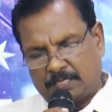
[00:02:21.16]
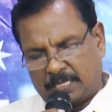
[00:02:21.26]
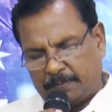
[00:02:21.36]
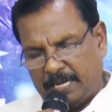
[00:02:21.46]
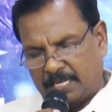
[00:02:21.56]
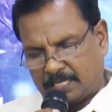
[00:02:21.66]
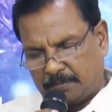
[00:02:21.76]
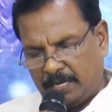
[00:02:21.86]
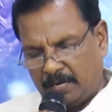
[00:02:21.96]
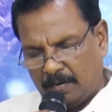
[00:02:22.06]
சமய
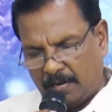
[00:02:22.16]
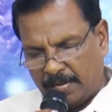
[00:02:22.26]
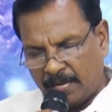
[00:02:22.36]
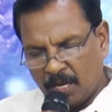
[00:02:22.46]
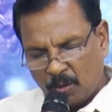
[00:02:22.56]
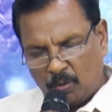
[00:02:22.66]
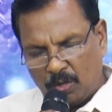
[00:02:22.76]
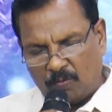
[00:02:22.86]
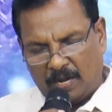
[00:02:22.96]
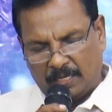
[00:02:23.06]
சமயங்களிலே
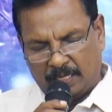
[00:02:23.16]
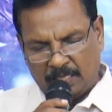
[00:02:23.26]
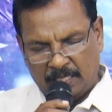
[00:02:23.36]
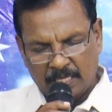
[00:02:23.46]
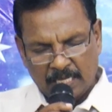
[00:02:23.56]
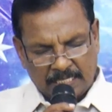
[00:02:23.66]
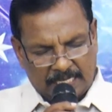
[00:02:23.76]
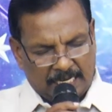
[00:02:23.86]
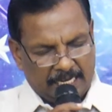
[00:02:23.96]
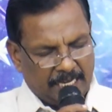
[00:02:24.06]
உருவாகிறது
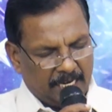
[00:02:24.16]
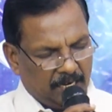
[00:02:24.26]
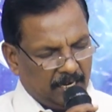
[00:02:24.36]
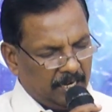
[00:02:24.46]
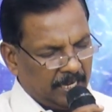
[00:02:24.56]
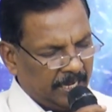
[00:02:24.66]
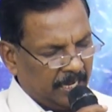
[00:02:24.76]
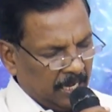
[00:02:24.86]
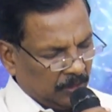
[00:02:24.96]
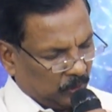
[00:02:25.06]
சில நேரங்களிலே
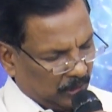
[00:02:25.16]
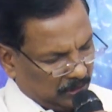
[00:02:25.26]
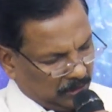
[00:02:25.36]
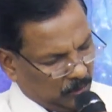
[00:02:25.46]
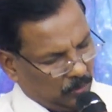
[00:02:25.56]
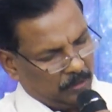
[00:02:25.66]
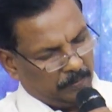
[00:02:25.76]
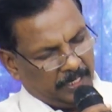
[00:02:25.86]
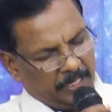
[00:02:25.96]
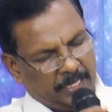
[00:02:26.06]
தொடர்ந்து ஒரு
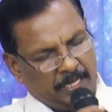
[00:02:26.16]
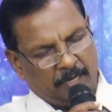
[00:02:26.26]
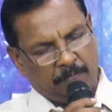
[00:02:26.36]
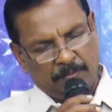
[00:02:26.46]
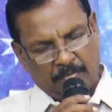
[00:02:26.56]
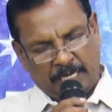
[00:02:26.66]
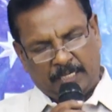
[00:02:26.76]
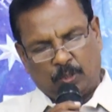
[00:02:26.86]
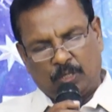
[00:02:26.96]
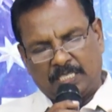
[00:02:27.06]
மணி நேரம்
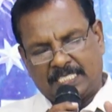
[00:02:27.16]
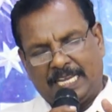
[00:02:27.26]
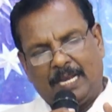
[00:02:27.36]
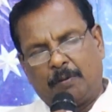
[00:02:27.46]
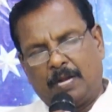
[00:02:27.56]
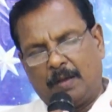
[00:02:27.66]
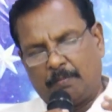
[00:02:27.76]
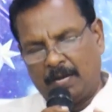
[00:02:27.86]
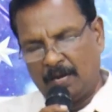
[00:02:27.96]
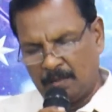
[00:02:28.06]
நெட்ஒர்க்கு
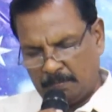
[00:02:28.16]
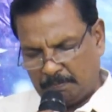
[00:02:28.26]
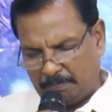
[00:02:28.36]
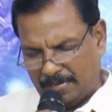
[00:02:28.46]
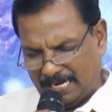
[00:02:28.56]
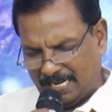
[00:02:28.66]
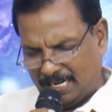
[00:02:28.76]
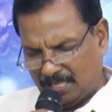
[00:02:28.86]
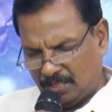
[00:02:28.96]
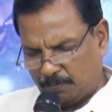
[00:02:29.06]
செயல்படாமல்
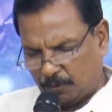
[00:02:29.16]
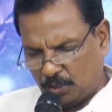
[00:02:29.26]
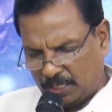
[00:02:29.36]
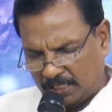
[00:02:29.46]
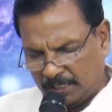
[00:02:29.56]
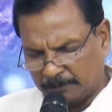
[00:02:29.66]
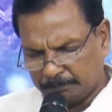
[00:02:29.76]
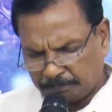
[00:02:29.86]
பலனிழந்து போகிறது